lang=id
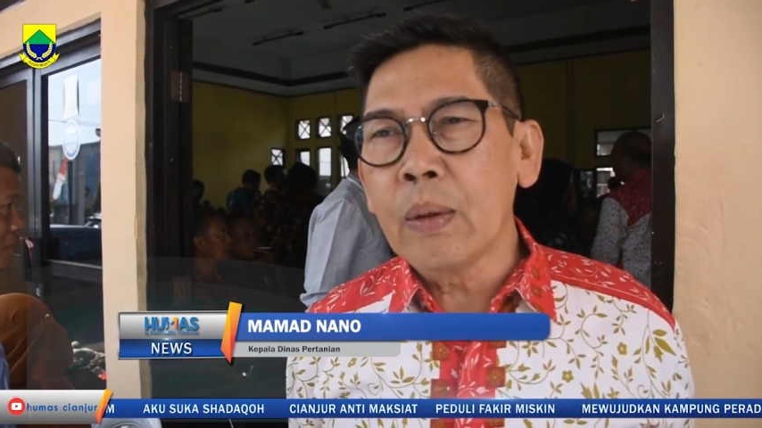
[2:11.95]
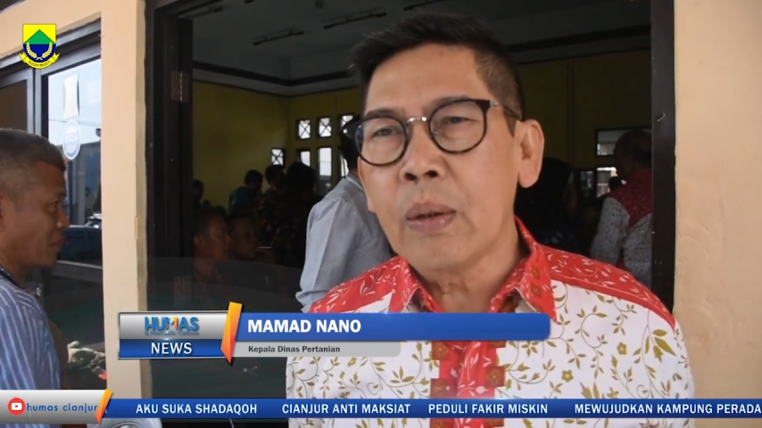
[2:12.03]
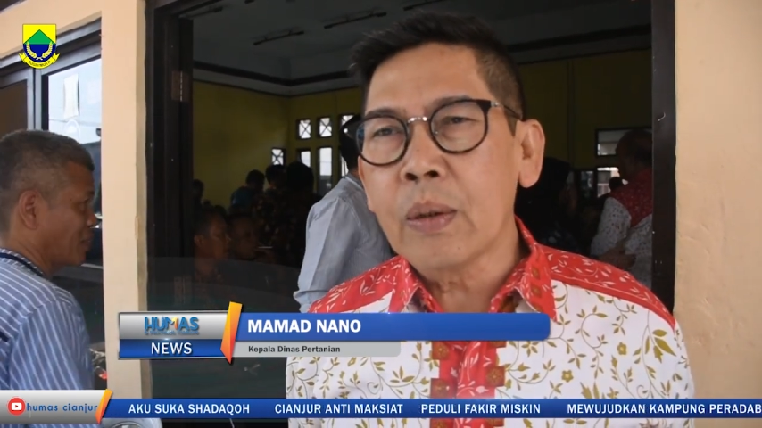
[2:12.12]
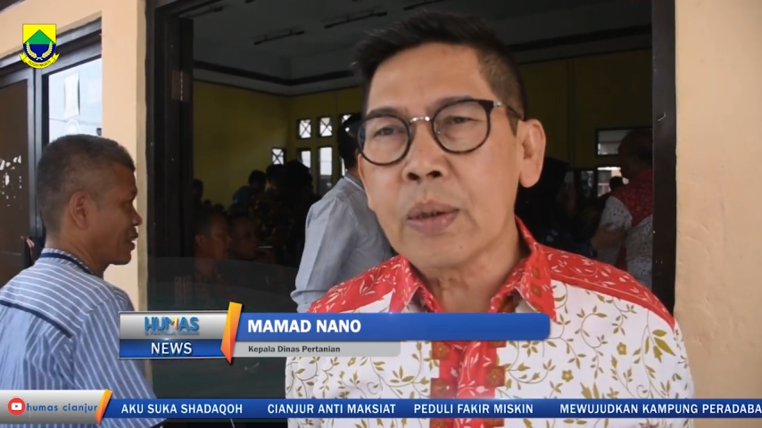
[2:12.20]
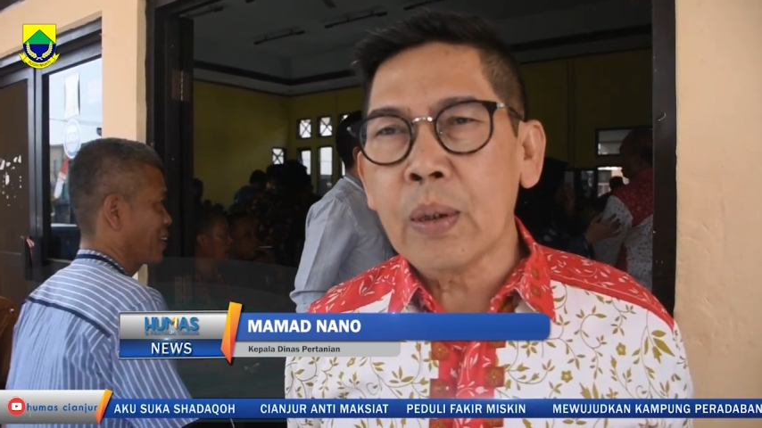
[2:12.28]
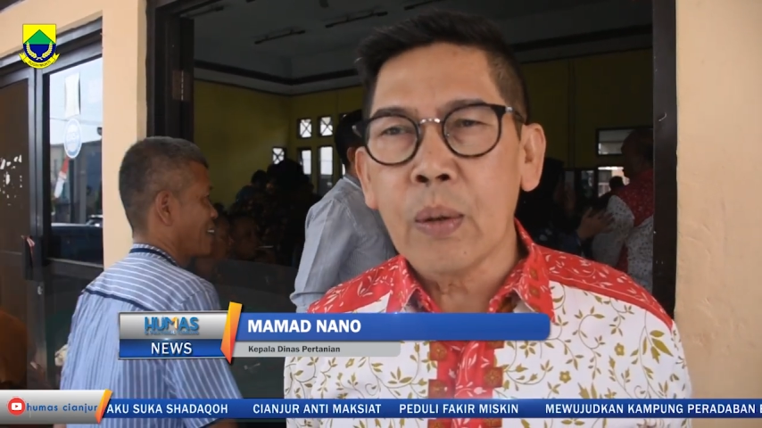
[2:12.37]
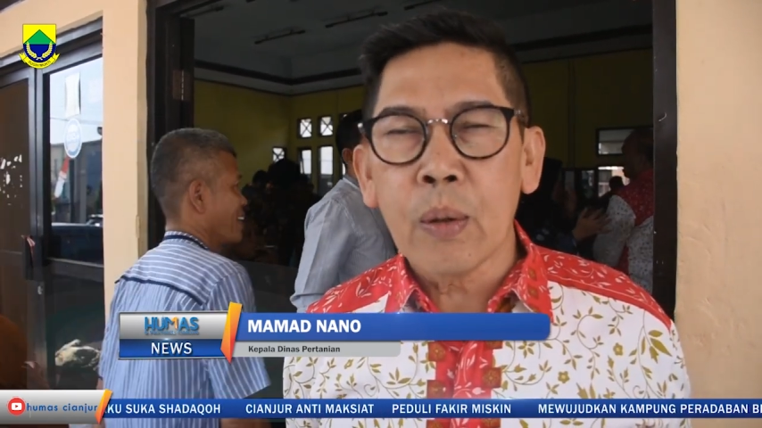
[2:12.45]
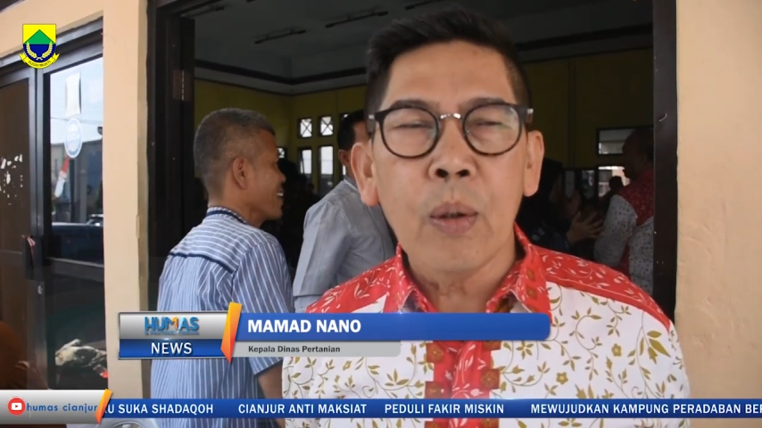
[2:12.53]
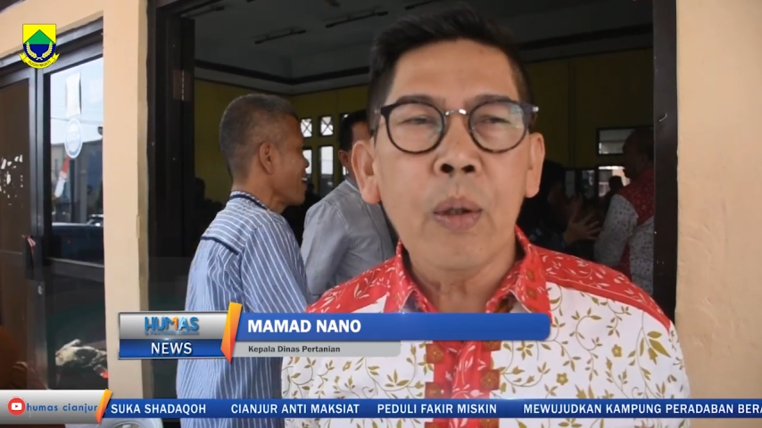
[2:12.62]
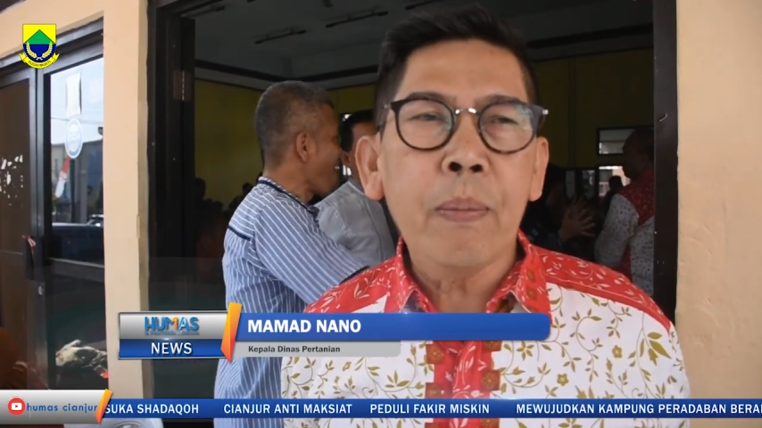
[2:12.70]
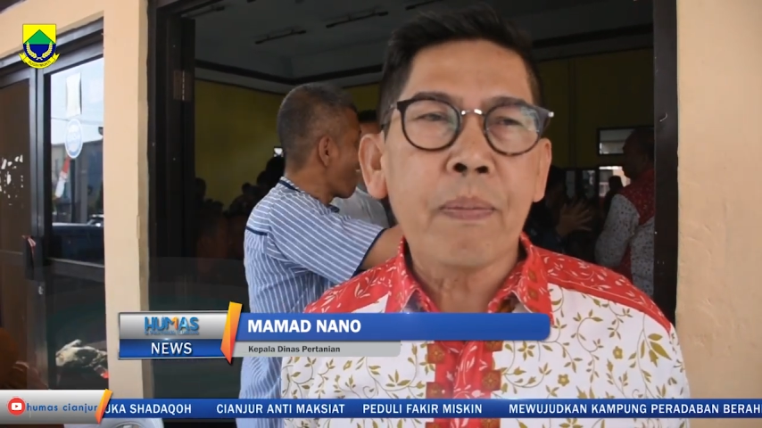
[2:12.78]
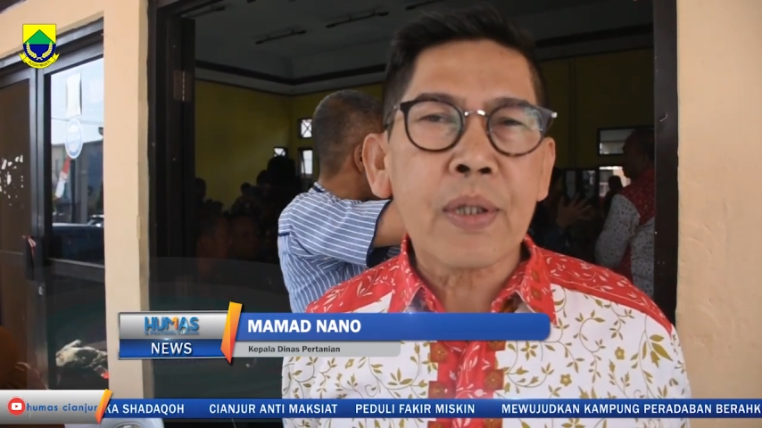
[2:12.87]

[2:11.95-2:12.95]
seluruh